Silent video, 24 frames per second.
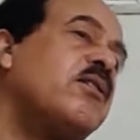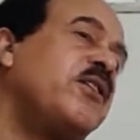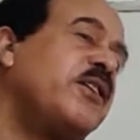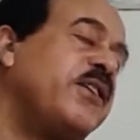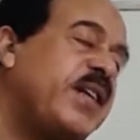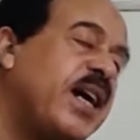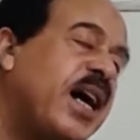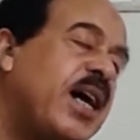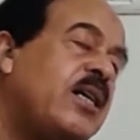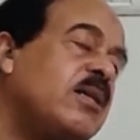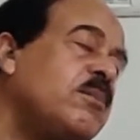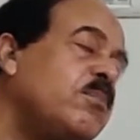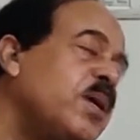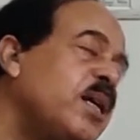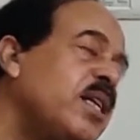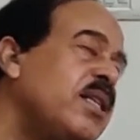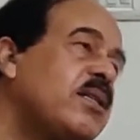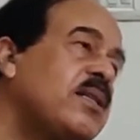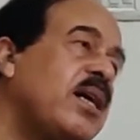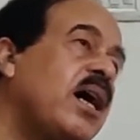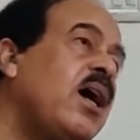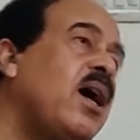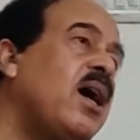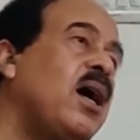रिटायर्ड
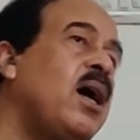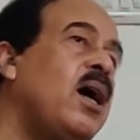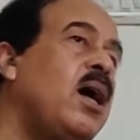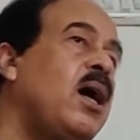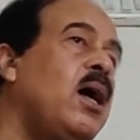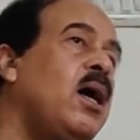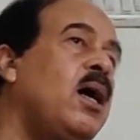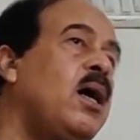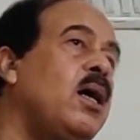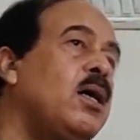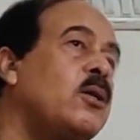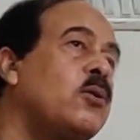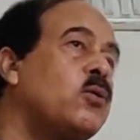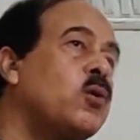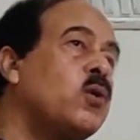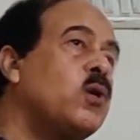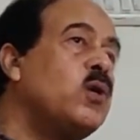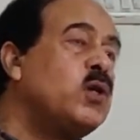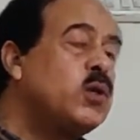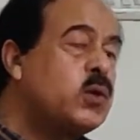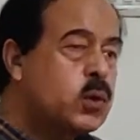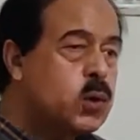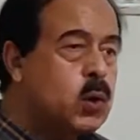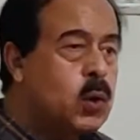मैन था
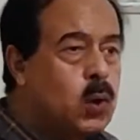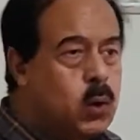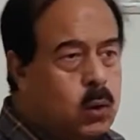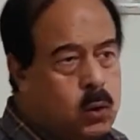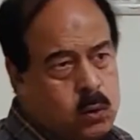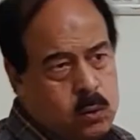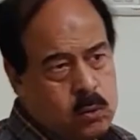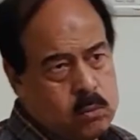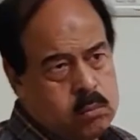तो इसको